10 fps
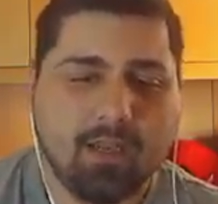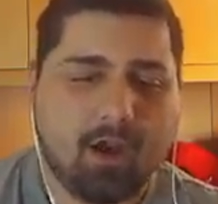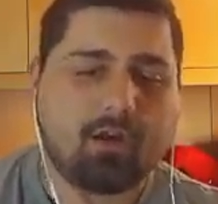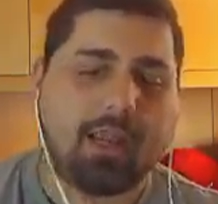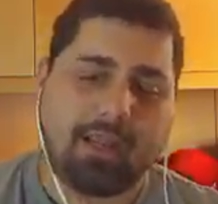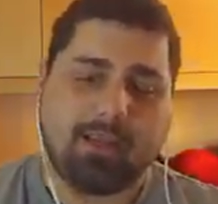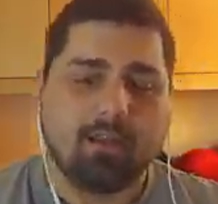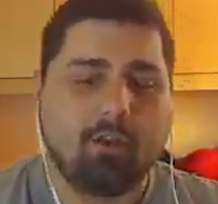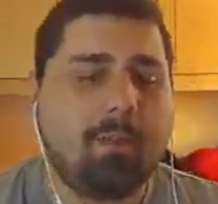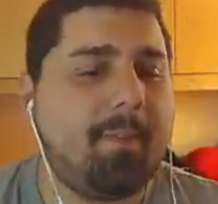Ok,
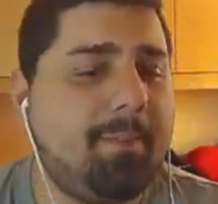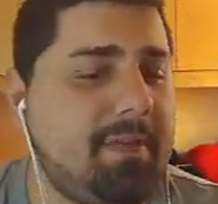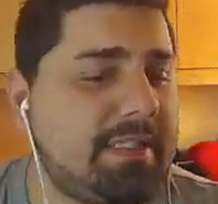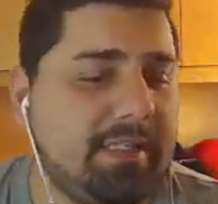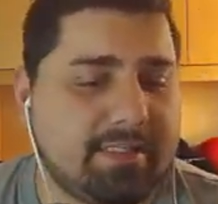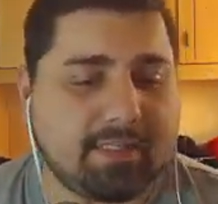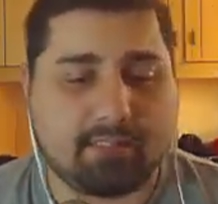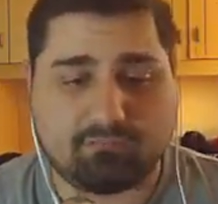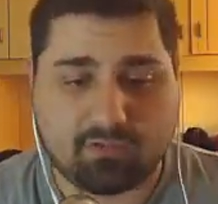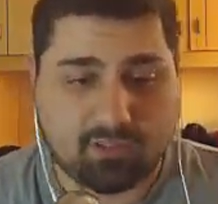dobbiamo appizzare
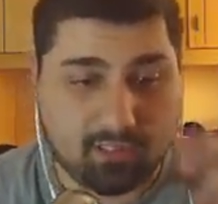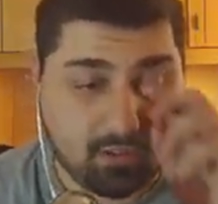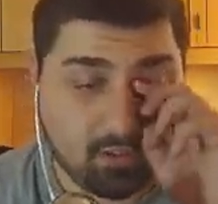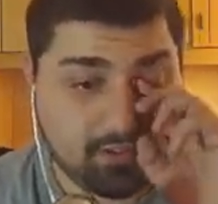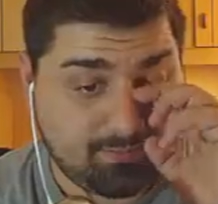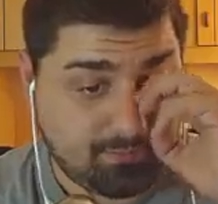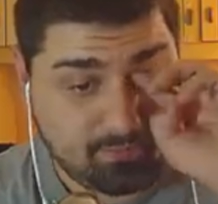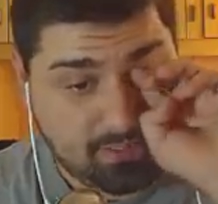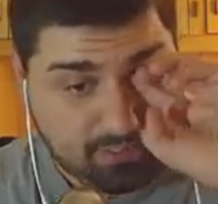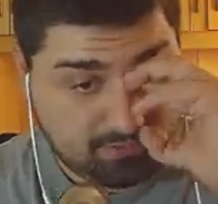queste cose, mi
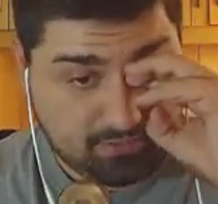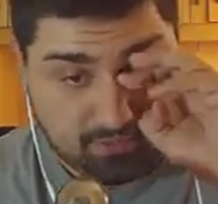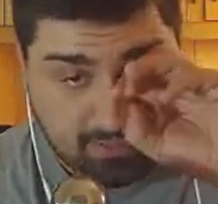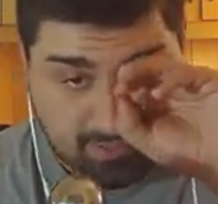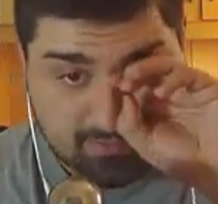prude l'occhio.